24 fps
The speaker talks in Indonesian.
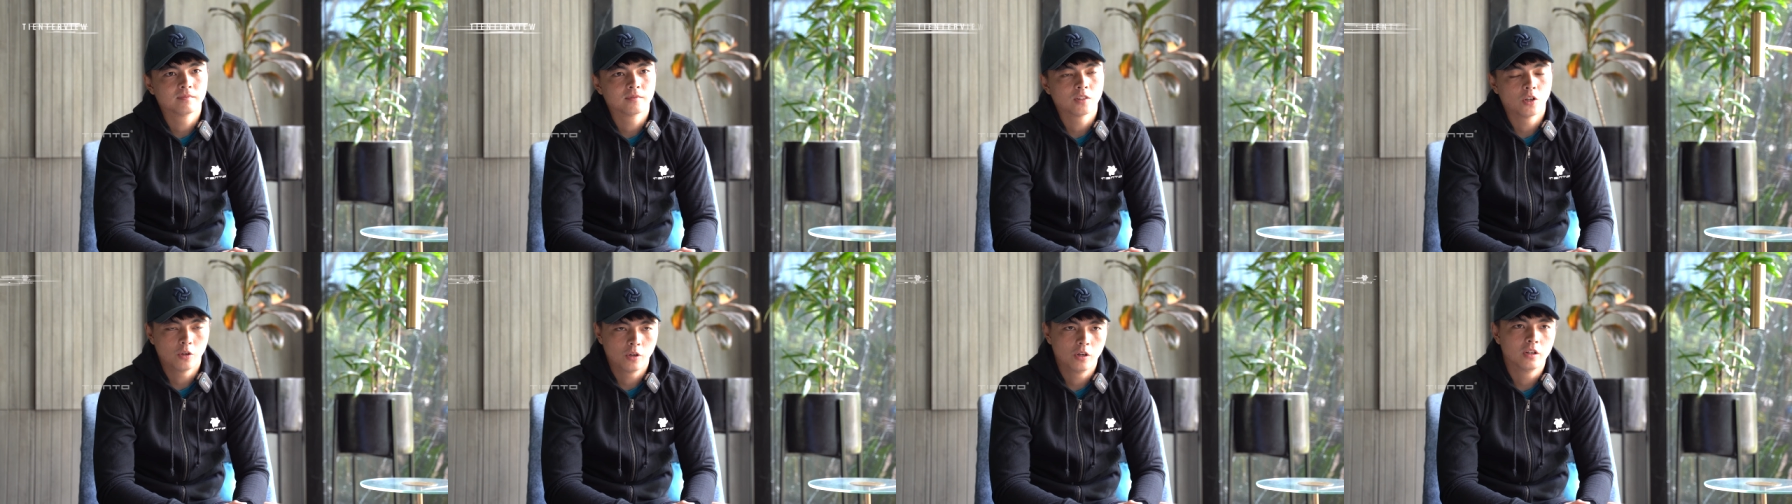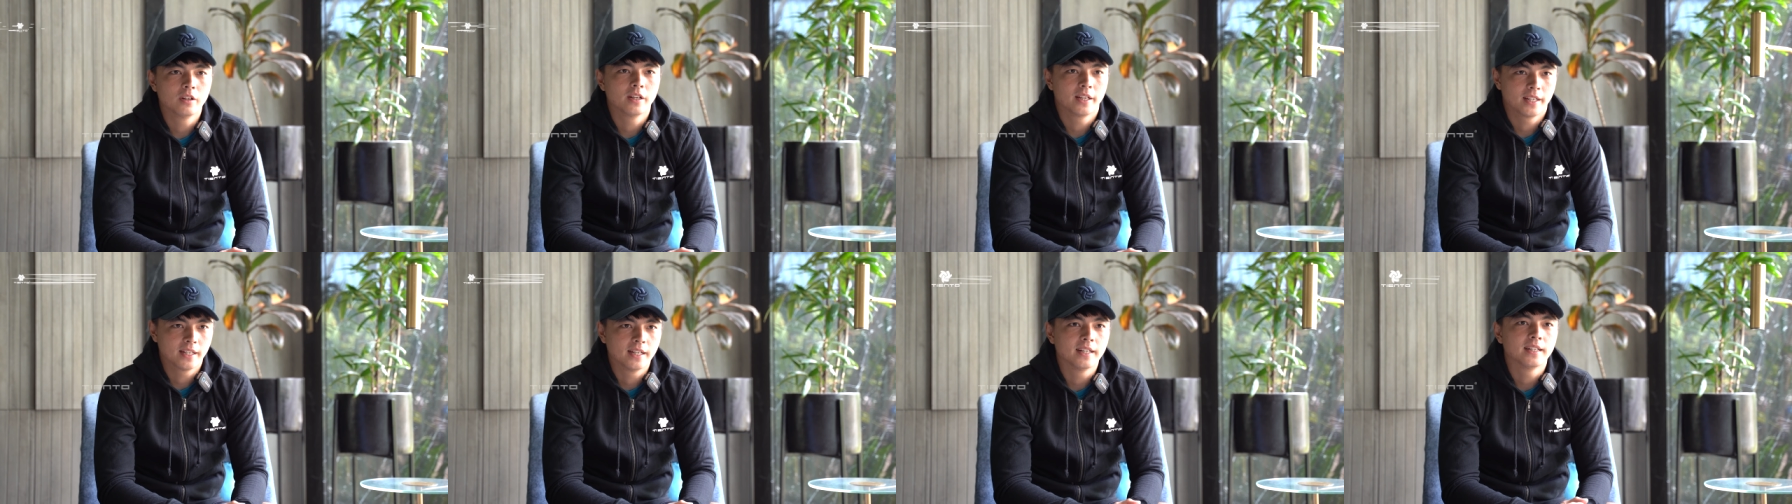
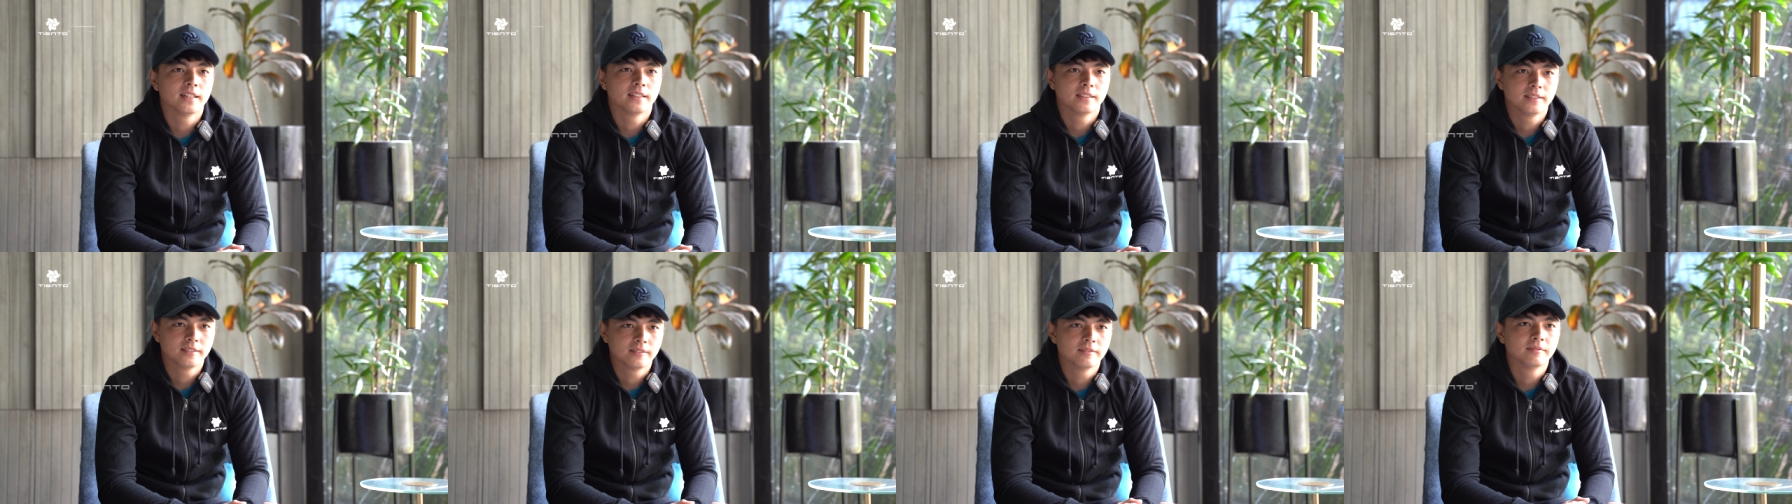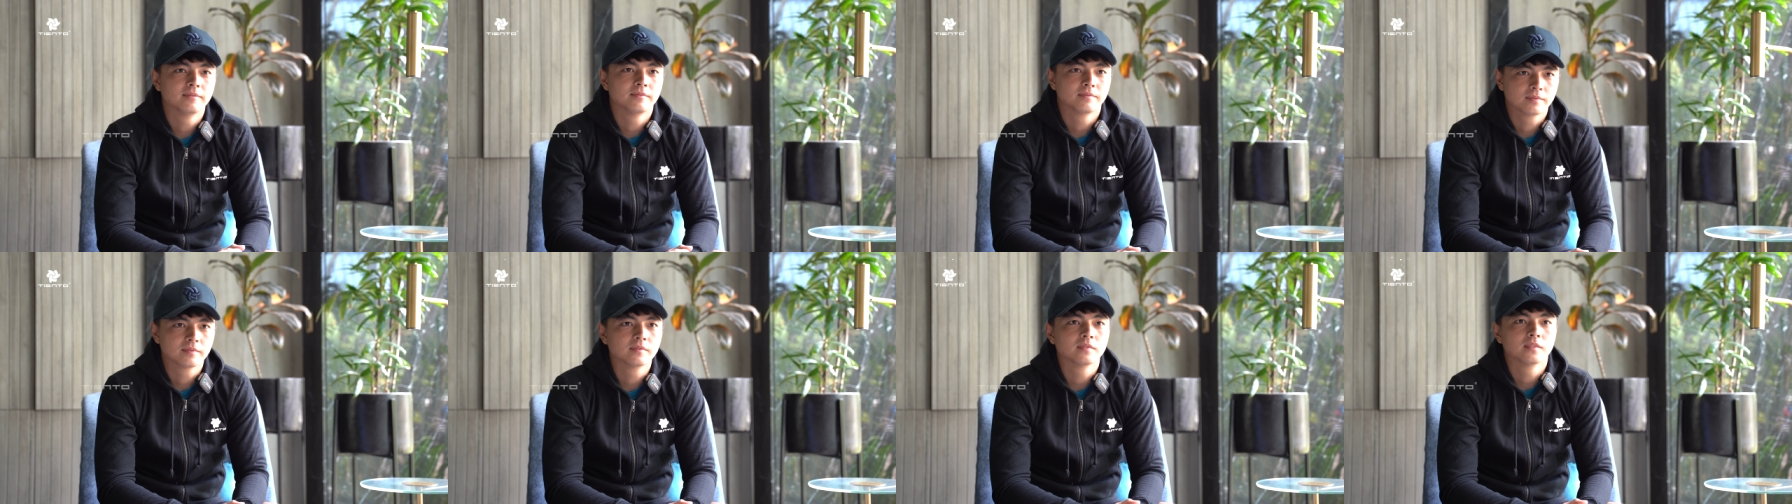Oh ya. ya.
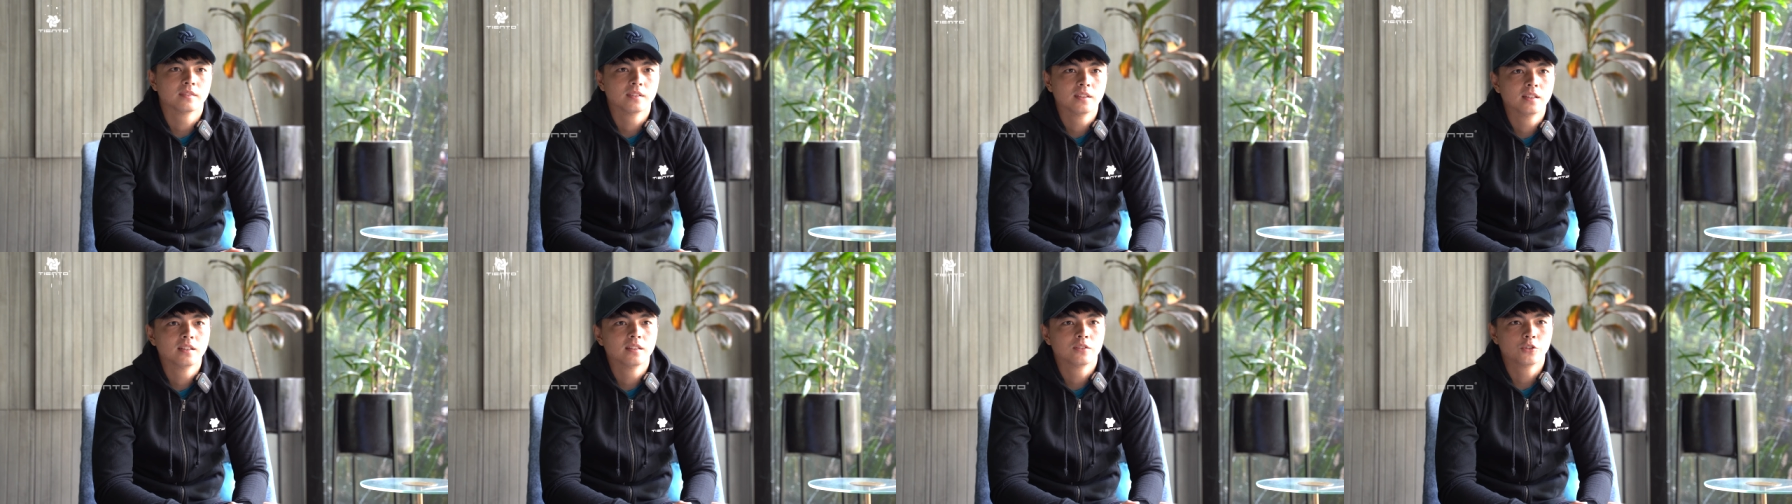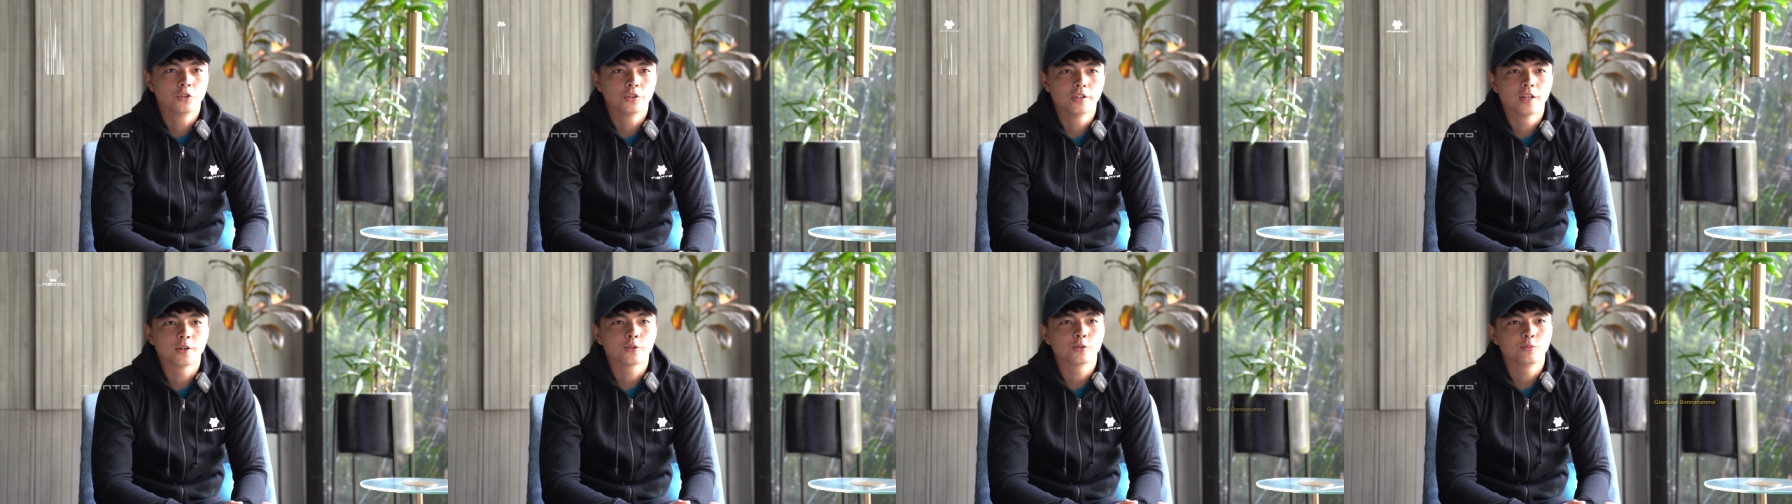sekarang.
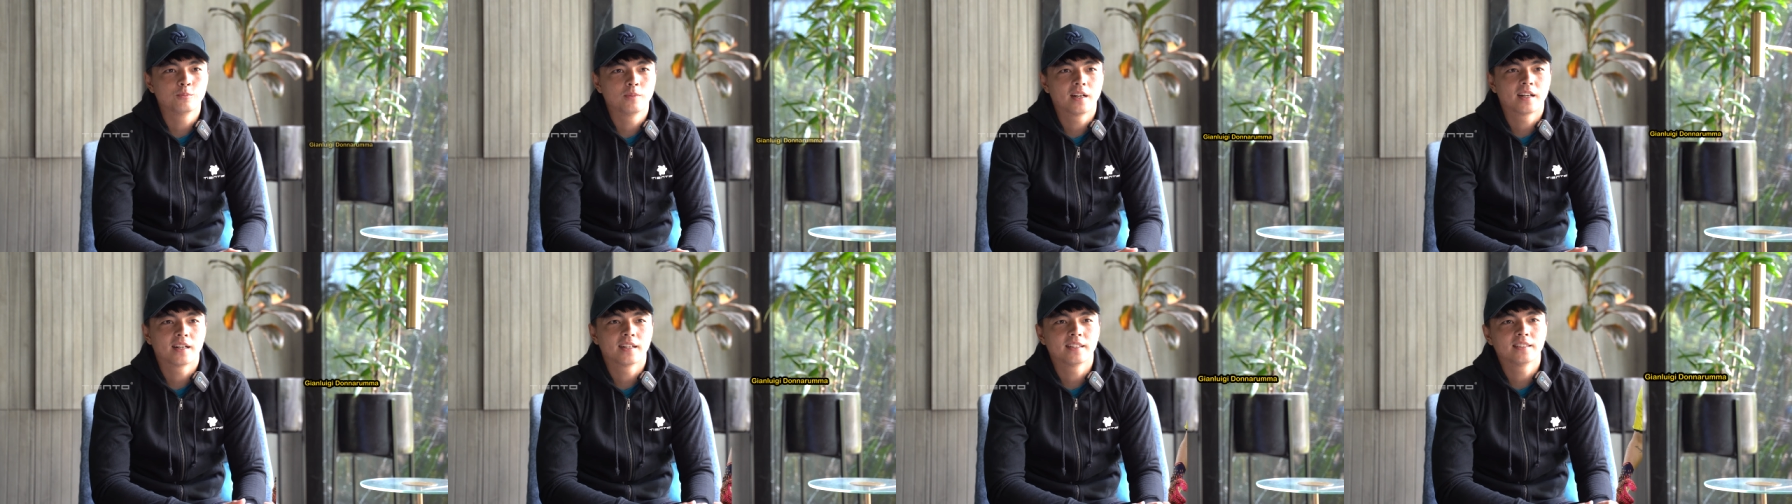Donnarumma